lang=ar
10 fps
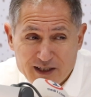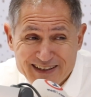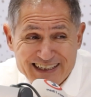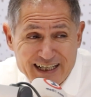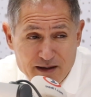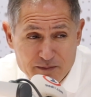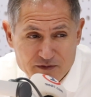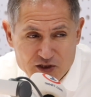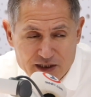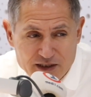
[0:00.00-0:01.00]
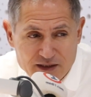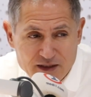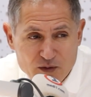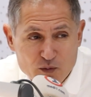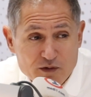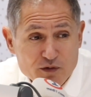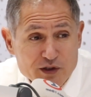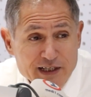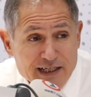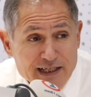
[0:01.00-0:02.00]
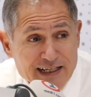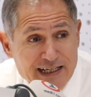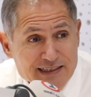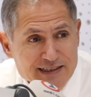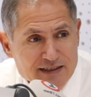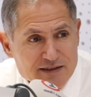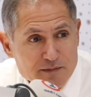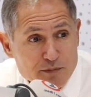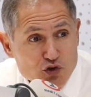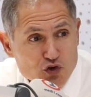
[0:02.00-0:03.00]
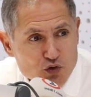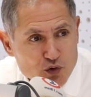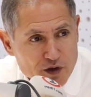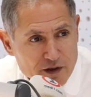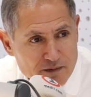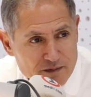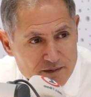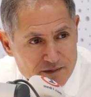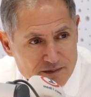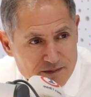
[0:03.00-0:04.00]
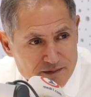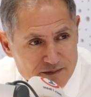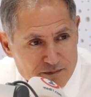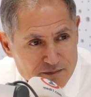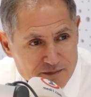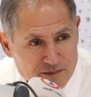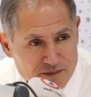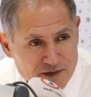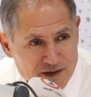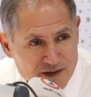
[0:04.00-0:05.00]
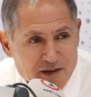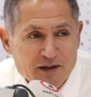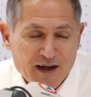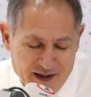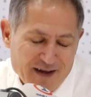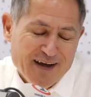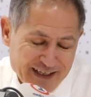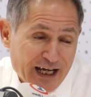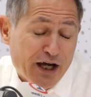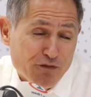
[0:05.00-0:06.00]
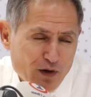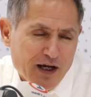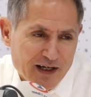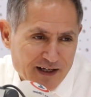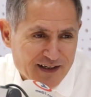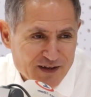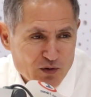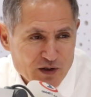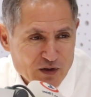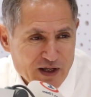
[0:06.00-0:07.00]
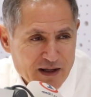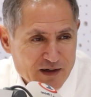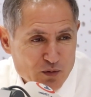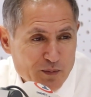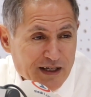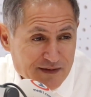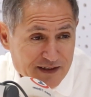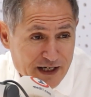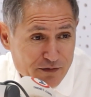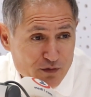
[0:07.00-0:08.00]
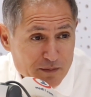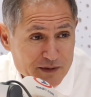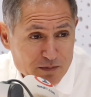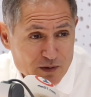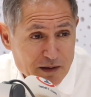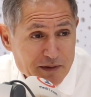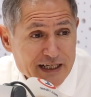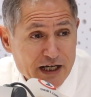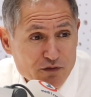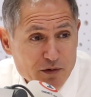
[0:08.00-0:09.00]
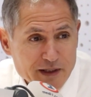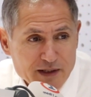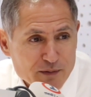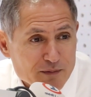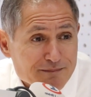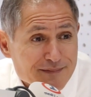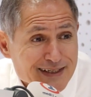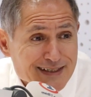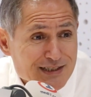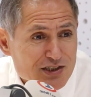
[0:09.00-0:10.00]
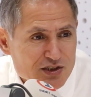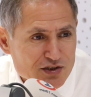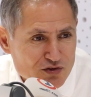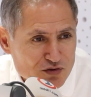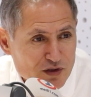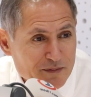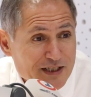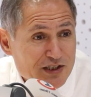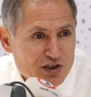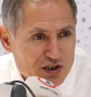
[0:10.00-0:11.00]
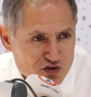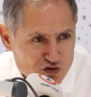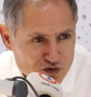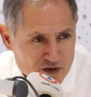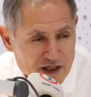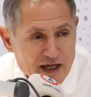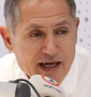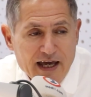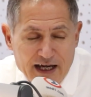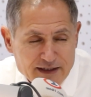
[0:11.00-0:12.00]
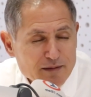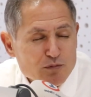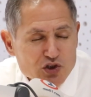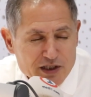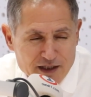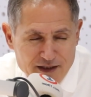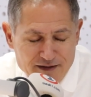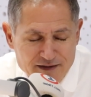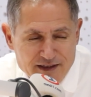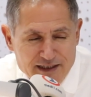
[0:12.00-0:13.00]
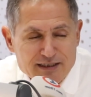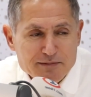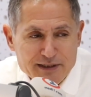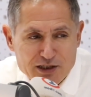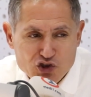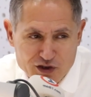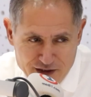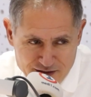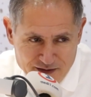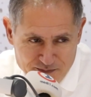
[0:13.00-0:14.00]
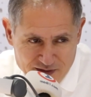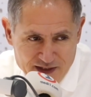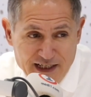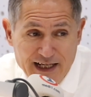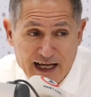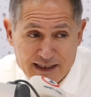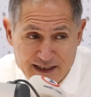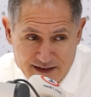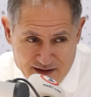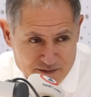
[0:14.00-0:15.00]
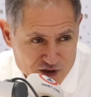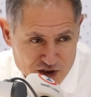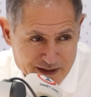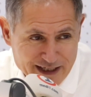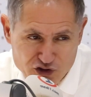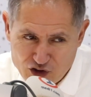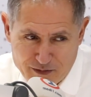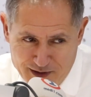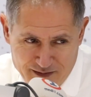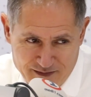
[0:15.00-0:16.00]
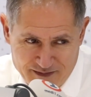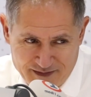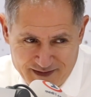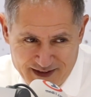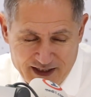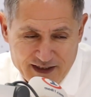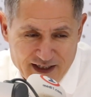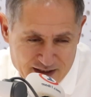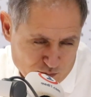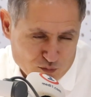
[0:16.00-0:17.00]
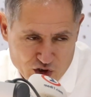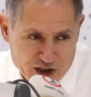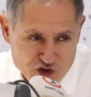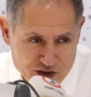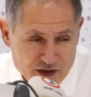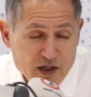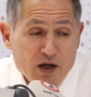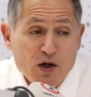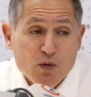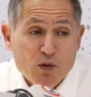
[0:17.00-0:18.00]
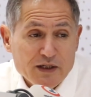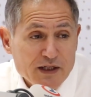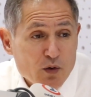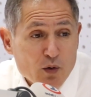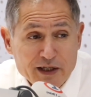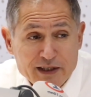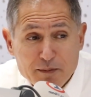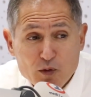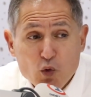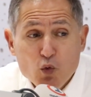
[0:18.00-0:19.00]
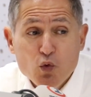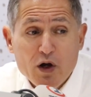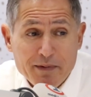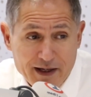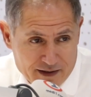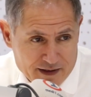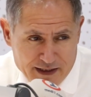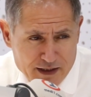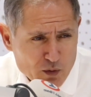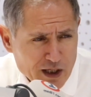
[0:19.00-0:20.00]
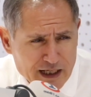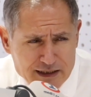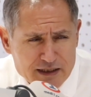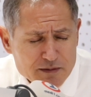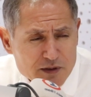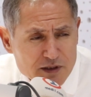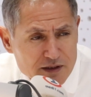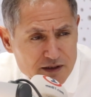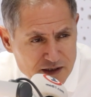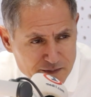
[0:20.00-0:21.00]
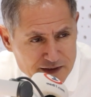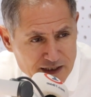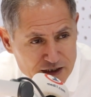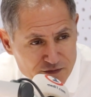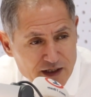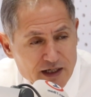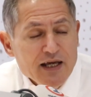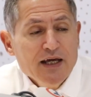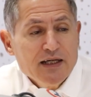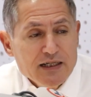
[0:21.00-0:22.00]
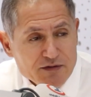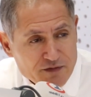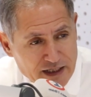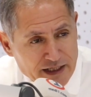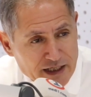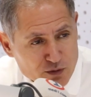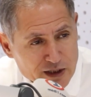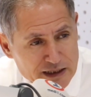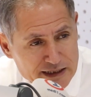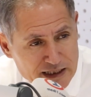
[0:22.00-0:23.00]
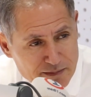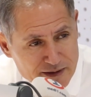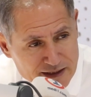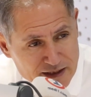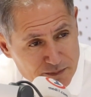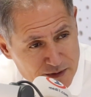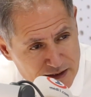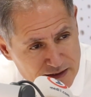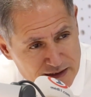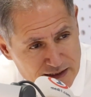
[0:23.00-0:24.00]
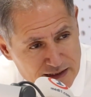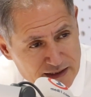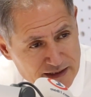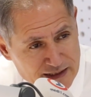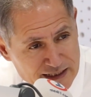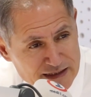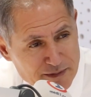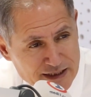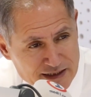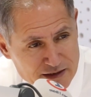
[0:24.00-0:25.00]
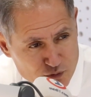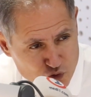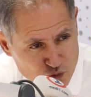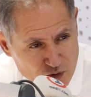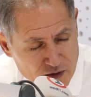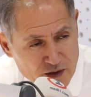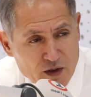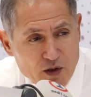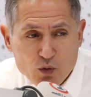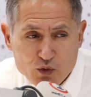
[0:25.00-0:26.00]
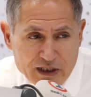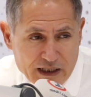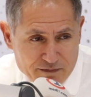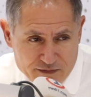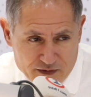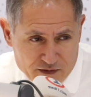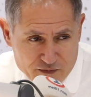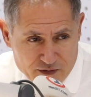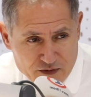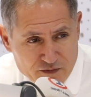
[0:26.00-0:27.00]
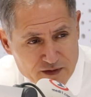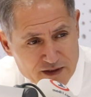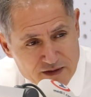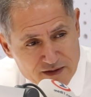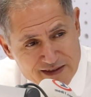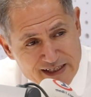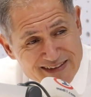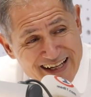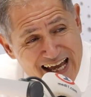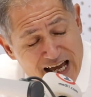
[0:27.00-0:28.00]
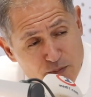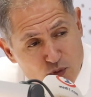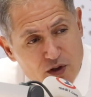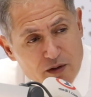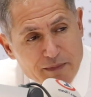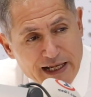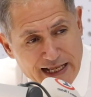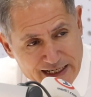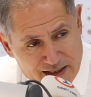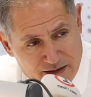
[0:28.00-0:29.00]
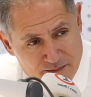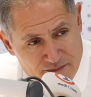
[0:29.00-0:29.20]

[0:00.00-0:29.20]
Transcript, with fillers: ولا اضطراب في الشهيه هو فقدان الاحساس بالجوع ما تيجيهمش الجوع آه، كيعرفوها الامهات كيعرفوها بالضبط الاباء كيعرفوها بانه ما كيجيش الجوع ولا ما كتجيهاش الجوع هذا مشكل نسبيا جديد ديال الحداثه هادشي ما كانش قبل هذا مشكل جديد وهذا هو واحد النوع من الوباء يعني انه واحد العدد كبير كبير ديال الاطفال اللي فعلا عنده هذا الاضطراب هذا كبير ديال عدم الاحساس بالجوع واضطراب في, في, في التعامل مع الاكل